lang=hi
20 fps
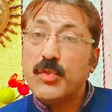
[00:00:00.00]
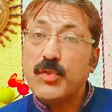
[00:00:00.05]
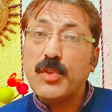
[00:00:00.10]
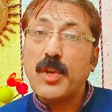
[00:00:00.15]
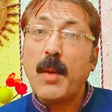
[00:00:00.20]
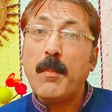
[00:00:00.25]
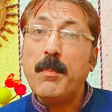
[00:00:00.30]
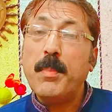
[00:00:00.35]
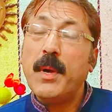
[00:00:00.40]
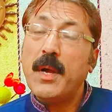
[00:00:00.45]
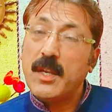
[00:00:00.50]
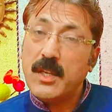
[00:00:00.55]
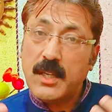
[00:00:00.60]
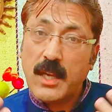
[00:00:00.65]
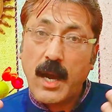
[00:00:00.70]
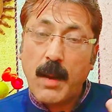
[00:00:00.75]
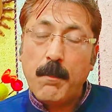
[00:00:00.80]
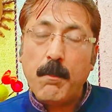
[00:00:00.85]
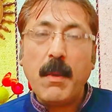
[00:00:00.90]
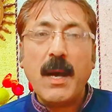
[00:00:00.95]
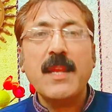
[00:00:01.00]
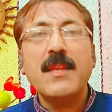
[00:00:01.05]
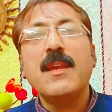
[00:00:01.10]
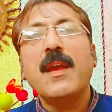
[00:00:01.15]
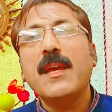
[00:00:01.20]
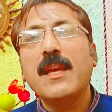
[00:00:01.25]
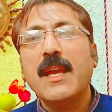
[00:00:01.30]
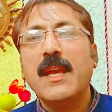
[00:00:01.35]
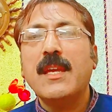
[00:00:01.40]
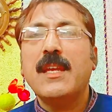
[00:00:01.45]
सब या मर
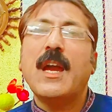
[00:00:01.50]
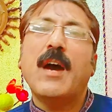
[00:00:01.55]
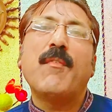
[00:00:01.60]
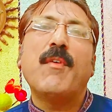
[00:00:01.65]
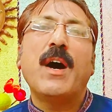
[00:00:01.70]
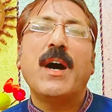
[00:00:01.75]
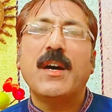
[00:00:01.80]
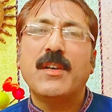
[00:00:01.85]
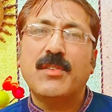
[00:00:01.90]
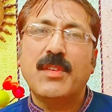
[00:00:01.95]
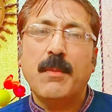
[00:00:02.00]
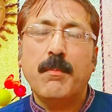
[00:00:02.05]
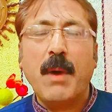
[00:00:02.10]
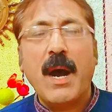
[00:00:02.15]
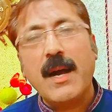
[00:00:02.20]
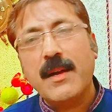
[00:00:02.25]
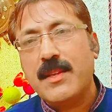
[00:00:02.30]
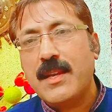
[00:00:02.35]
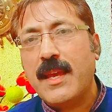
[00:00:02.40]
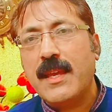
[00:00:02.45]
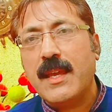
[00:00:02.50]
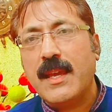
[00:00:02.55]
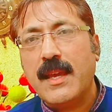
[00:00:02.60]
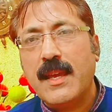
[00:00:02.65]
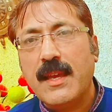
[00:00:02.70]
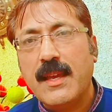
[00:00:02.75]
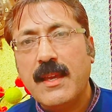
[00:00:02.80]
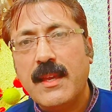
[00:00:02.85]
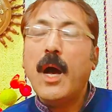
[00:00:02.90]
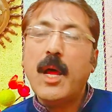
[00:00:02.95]
जाएंगे या वहां से भाग जाएंगे
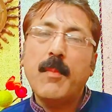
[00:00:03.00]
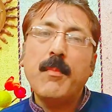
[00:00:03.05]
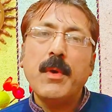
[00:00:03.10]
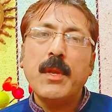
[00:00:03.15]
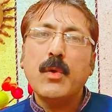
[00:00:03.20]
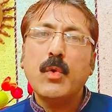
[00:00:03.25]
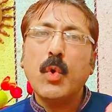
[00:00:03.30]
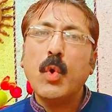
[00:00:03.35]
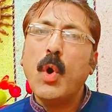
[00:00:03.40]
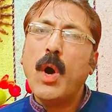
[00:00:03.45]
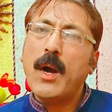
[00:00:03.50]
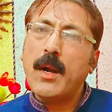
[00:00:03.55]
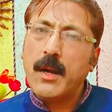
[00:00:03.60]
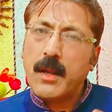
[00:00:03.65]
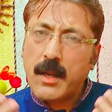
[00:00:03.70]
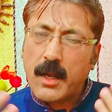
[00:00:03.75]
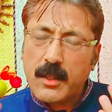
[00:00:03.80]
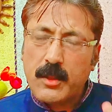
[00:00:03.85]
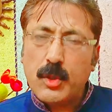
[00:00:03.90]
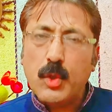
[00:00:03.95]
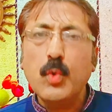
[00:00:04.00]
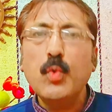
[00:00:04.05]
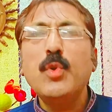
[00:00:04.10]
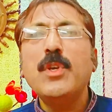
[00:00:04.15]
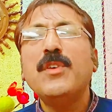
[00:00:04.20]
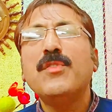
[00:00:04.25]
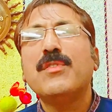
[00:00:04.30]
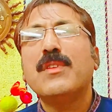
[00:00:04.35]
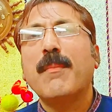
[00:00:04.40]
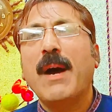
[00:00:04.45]
हरमल को अगर
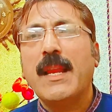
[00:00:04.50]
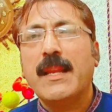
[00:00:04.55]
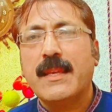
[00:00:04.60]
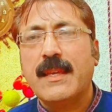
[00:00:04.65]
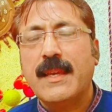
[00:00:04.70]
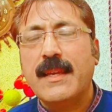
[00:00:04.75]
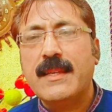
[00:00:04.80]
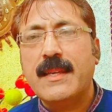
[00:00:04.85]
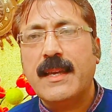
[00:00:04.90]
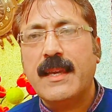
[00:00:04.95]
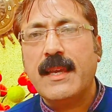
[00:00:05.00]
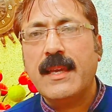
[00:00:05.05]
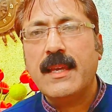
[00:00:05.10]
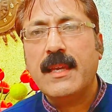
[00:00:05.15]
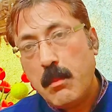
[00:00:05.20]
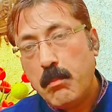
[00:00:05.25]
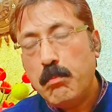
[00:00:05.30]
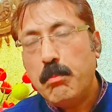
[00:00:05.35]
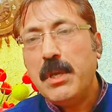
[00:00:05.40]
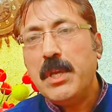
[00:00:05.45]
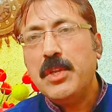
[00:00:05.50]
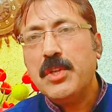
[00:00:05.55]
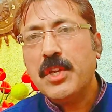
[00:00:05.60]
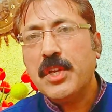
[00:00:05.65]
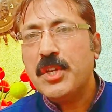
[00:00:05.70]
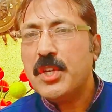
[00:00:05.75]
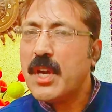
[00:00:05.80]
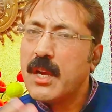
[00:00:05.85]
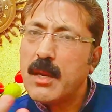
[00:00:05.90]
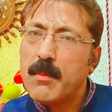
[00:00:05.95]
अंदरूनी इस्तेमाल किया जाए बीज की
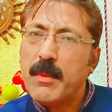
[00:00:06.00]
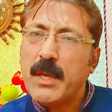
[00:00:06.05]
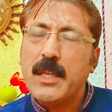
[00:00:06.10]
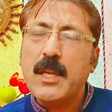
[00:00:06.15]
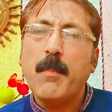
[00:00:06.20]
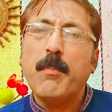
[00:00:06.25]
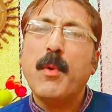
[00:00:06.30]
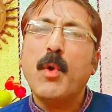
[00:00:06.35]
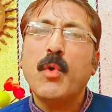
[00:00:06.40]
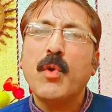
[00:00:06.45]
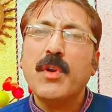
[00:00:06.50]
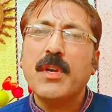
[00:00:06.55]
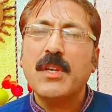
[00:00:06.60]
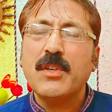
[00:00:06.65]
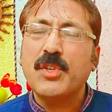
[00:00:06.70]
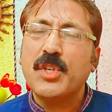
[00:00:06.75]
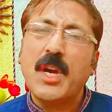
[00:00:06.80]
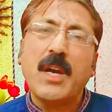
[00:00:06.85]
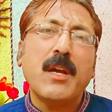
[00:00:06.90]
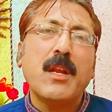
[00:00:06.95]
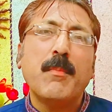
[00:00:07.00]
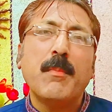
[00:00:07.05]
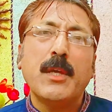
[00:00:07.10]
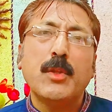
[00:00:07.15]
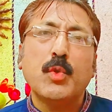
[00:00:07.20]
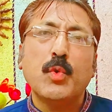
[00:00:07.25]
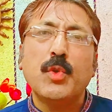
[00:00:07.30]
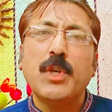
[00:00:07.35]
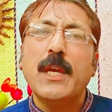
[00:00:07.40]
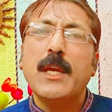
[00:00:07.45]
शक्ल में या पाउडर की शक्ल में
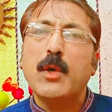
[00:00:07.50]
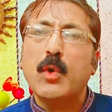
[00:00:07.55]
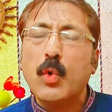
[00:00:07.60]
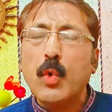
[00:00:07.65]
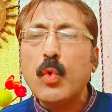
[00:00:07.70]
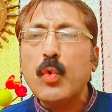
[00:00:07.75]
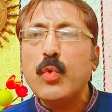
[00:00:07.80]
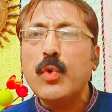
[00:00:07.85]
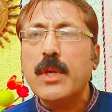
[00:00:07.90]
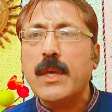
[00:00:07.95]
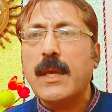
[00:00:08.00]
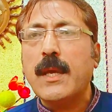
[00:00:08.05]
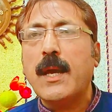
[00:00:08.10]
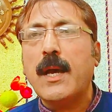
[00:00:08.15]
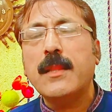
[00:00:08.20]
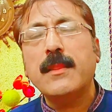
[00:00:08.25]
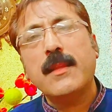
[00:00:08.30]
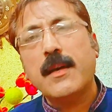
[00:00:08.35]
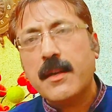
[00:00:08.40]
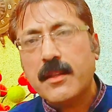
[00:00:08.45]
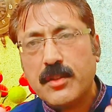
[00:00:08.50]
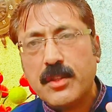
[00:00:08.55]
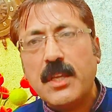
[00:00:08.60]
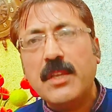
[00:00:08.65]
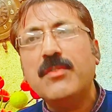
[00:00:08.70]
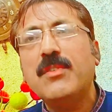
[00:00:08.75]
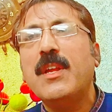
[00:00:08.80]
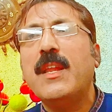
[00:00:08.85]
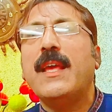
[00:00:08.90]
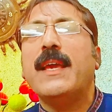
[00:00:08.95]
तो ये खून के अंदर
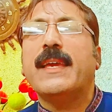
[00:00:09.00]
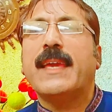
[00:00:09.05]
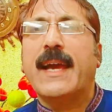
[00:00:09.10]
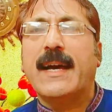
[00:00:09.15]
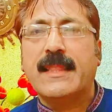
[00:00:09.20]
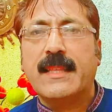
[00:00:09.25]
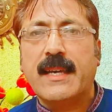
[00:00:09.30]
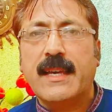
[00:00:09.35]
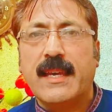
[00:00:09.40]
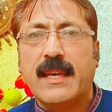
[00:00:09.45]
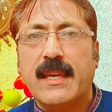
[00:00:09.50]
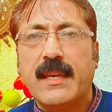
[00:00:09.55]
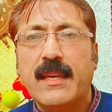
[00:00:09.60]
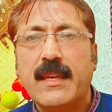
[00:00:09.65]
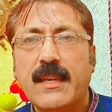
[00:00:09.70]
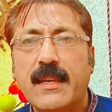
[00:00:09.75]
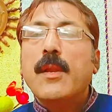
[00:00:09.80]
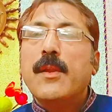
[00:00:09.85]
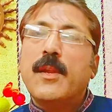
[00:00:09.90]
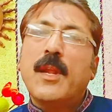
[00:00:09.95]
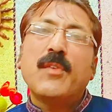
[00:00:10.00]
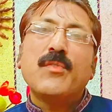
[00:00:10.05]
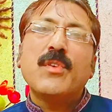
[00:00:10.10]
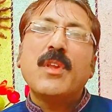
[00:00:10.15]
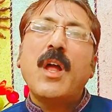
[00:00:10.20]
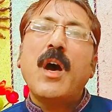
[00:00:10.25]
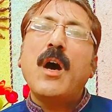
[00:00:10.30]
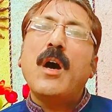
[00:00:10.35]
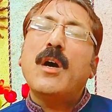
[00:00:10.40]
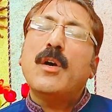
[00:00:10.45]
तेजी लेके आता है
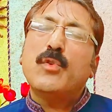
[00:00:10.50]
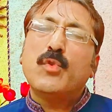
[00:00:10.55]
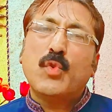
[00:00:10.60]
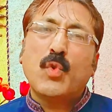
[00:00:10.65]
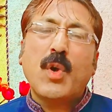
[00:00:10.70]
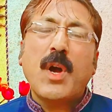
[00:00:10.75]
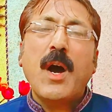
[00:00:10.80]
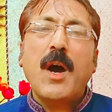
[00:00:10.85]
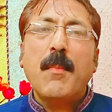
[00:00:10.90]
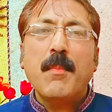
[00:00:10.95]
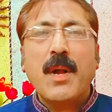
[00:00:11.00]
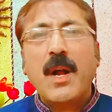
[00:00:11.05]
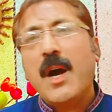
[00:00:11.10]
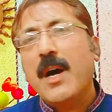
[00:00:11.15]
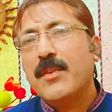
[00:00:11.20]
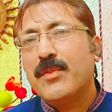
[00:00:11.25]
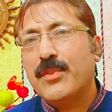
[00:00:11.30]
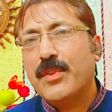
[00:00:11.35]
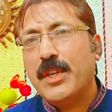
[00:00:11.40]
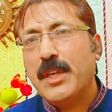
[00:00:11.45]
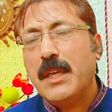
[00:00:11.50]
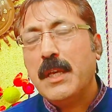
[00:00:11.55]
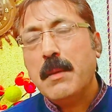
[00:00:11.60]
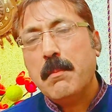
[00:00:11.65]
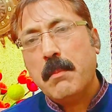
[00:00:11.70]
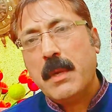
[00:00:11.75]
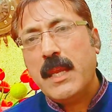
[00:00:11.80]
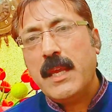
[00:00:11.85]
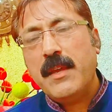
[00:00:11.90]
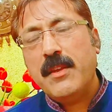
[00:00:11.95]
नजला जुकाम खांसी
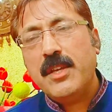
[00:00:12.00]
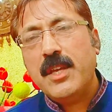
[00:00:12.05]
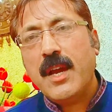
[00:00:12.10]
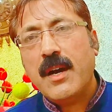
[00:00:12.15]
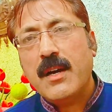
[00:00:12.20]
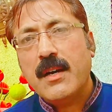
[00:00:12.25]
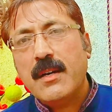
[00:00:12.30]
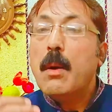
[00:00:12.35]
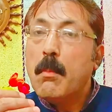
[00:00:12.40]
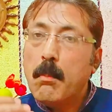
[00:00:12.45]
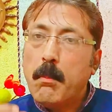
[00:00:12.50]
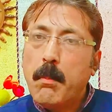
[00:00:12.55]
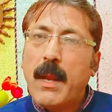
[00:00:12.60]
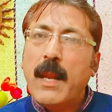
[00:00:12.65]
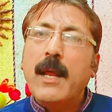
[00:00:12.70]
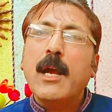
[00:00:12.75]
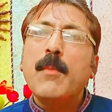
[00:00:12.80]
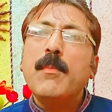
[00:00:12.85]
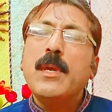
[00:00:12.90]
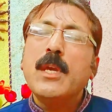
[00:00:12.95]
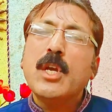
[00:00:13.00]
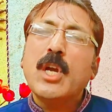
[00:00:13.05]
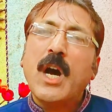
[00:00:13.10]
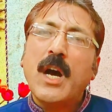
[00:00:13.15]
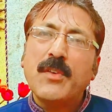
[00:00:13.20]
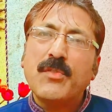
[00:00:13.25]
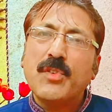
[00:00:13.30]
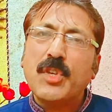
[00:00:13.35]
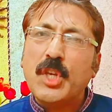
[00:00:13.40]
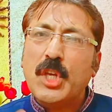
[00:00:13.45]
मलेरिया बलगमी
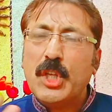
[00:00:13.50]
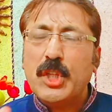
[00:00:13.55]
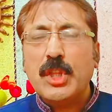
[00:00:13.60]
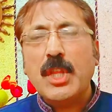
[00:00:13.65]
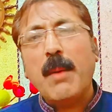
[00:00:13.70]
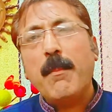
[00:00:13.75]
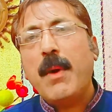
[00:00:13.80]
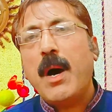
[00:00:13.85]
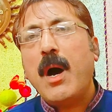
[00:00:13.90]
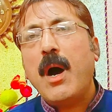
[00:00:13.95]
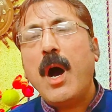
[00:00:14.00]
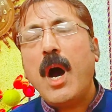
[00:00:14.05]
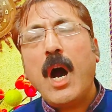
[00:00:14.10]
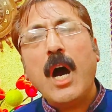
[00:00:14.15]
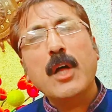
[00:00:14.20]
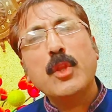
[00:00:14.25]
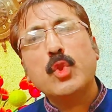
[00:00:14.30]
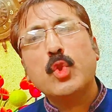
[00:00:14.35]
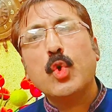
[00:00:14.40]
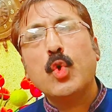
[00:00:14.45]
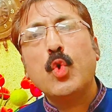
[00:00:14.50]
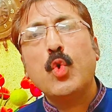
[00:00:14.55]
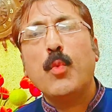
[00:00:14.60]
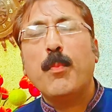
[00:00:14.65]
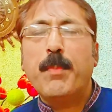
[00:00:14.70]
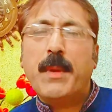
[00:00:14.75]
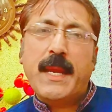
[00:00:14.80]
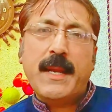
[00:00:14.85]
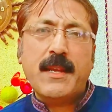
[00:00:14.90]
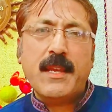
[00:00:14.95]
खांसी दमा आंतों
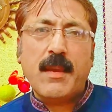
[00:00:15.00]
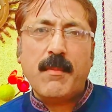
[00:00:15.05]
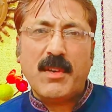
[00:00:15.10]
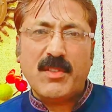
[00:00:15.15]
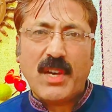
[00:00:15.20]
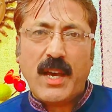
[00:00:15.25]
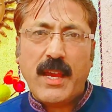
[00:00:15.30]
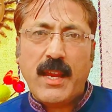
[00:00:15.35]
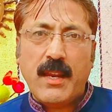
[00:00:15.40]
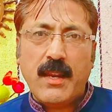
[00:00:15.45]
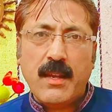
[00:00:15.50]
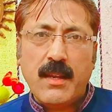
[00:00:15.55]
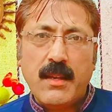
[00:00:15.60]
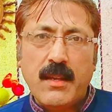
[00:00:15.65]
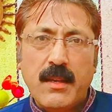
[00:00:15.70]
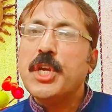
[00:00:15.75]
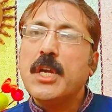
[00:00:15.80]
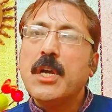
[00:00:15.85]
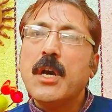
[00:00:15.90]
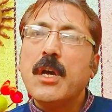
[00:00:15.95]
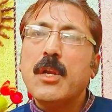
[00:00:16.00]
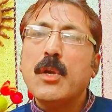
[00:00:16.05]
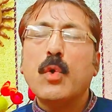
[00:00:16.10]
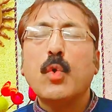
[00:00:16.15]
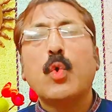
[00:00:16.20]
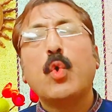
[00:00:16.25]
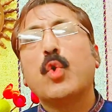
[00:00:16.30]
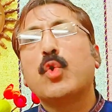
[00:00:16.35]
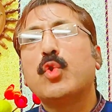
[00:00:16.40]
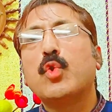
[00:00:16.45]
पेट के मसाइल जिगर
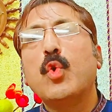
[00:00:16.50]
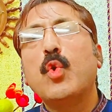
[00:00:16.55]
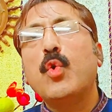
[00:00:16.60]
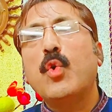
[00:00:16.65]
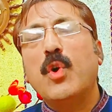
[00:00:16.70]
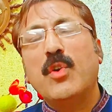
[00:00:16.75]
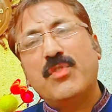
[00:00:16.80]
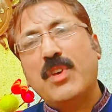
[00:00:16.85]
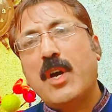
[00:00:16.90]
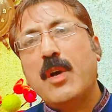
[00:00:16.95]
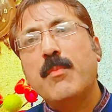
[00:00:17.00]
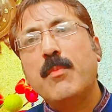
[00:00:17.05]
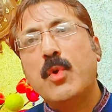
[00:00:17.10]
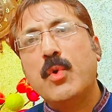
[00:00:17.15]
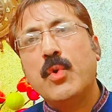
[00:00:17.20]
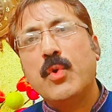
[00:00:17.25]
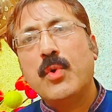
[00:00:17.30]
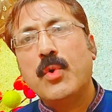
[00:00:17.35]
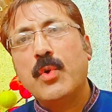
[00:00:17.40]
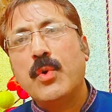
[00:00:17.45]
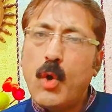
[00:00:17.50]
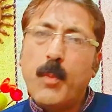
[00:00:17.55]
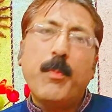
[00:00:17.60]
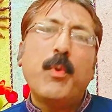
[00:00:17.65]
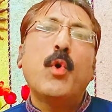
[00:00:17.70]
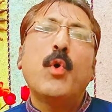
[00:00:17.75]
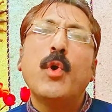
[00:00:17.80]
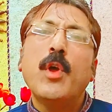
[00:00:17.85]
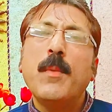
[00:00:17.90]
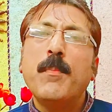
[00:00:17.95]
गुर्दों जख्मों और
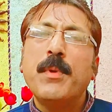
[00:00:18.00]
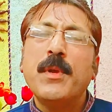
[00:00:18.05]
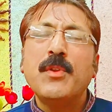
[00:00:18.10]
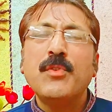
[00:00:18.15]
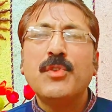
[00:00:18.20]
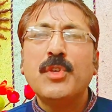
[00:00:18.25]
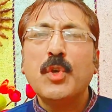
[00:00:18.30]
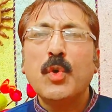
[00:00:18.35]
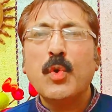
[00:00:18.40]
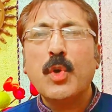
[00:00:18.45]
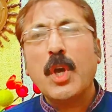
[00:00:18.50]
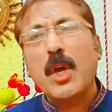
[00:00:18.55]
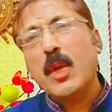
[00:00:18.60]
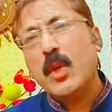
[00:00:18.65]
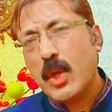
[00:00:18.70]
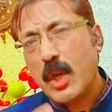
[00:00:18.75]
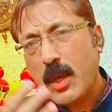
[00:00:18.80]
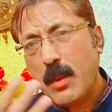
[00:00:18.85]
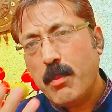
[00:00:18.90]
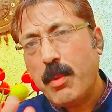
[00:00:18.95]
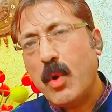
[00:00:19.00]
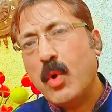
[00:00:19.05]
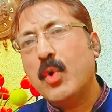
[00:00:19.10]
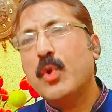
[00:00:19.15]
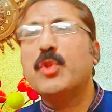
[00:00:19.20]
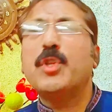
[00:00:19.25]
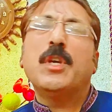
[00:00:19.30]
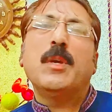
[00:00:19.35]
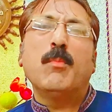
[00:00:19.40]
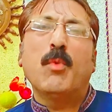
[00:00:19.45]
फोड़े फिंसियों के लिए
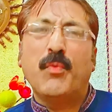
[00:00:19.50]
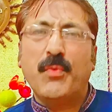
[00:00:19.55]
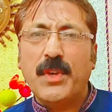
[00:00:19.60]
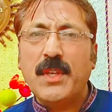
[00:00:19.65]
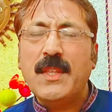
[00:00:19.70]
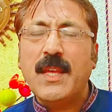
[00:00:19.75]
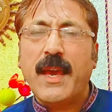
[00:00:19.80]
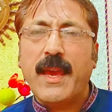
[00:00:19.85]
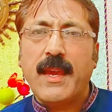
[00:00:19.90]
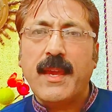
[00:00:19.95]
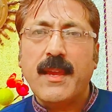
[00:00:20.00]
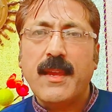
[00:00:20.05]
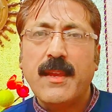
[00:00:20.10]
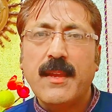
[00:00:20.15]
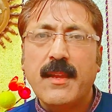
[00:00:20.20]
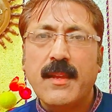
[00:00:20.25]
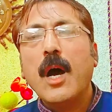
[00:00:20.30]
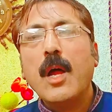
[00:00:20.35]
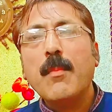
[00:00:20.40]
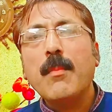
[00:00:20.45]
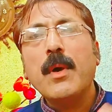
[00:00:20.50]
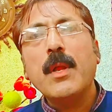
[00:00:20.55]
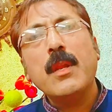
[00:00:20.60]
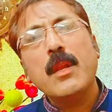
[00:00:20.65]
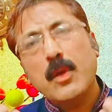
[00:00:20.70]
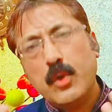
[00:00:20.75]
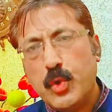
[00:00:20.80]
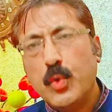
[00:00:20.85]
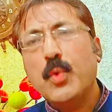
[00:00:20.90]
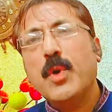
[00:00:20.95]
बहुत ही मुफीद है हर्मल
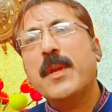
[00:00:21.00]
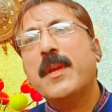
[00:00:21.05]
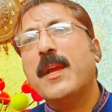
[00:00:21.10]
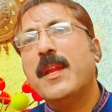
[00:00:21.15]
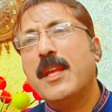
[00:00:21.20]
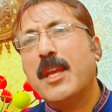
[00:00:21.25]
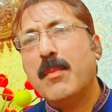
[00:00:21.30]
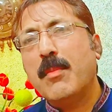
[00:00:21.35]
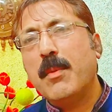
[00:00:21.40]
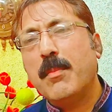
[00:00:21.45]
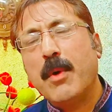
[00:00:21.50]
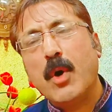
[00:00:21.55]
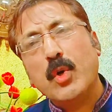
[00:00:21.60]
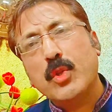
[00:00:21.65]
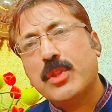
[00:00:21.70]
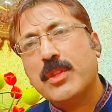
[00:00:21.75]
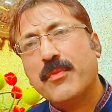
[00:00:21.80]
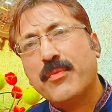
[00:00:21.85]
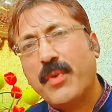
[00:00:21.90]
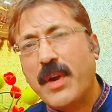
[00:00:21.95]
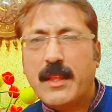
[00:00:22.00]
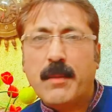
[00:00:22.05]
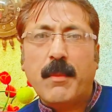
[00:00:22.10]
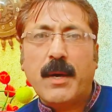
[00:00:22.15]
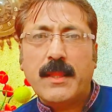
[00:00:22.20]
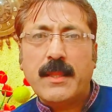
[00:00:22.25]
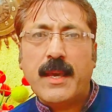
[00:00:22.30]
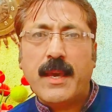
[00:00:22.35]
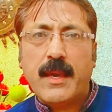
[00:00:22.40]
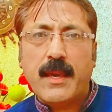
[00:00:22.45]
शुगर के लिए भी बहुत
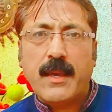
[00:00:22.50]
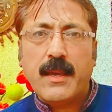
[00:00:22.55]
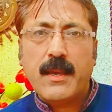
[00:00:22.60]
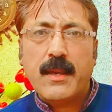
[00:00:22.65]
फायदेमंद है